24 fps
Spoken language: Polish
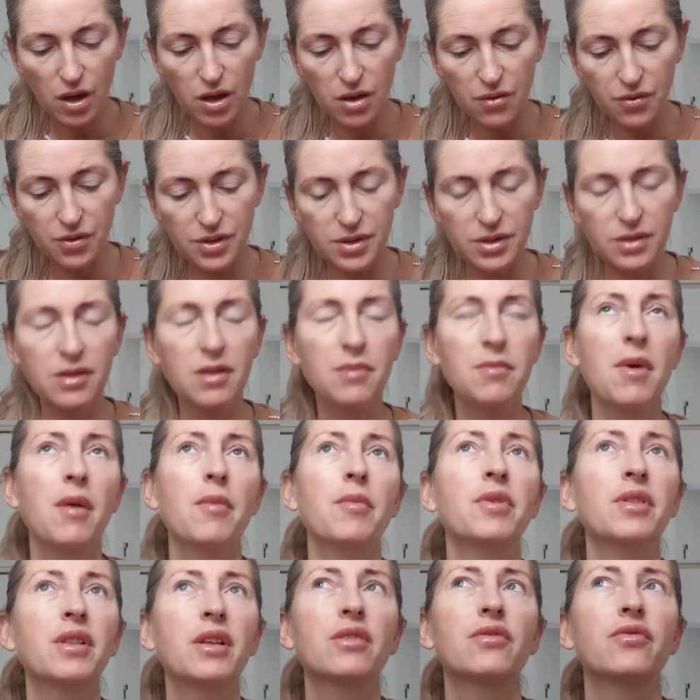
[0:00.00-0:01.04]
e, Wizyty
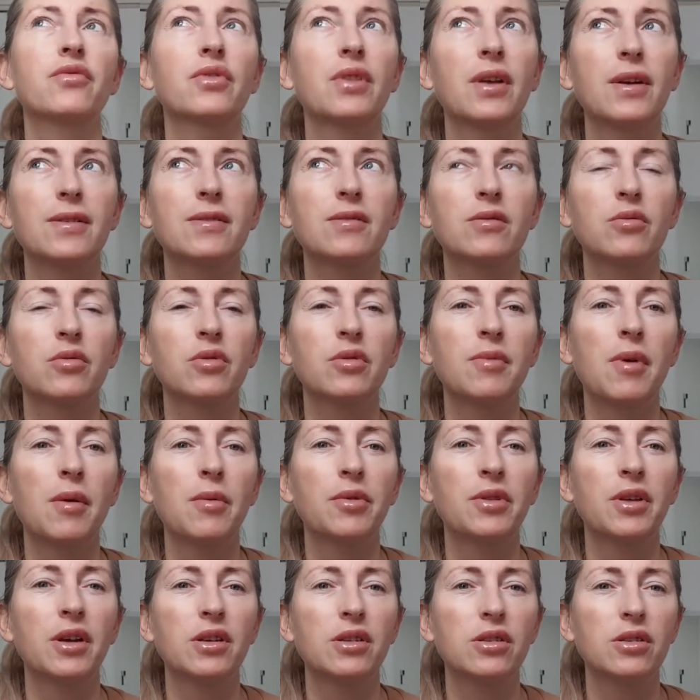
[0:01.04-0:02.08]
mamy na 12, chyba
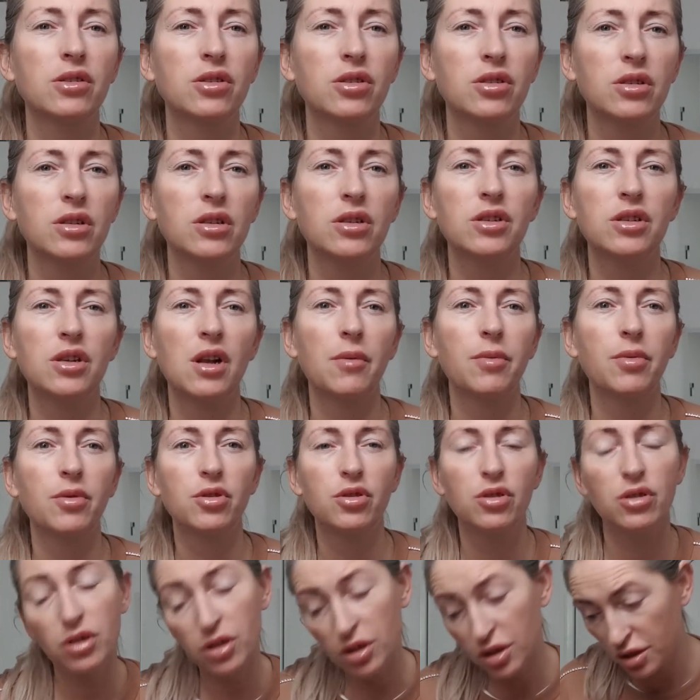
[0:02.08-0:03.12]
bodajże 30 albo
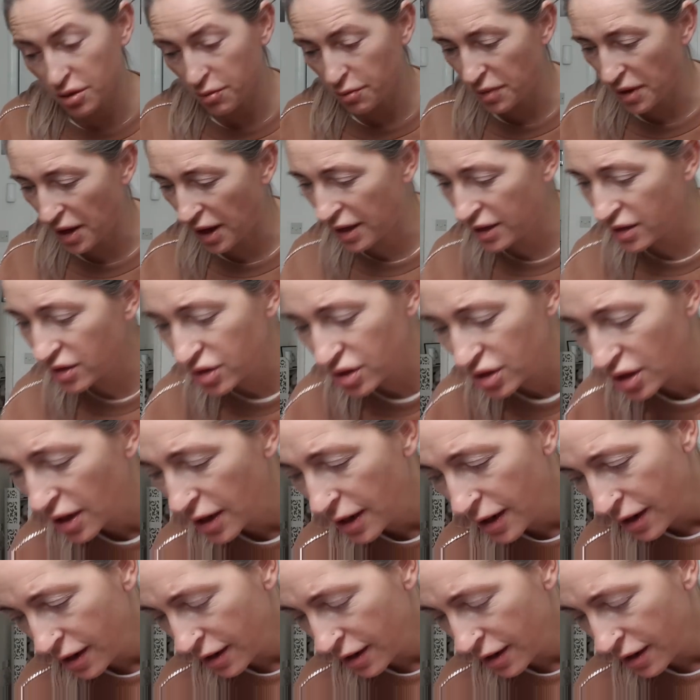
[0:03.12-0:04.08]
35,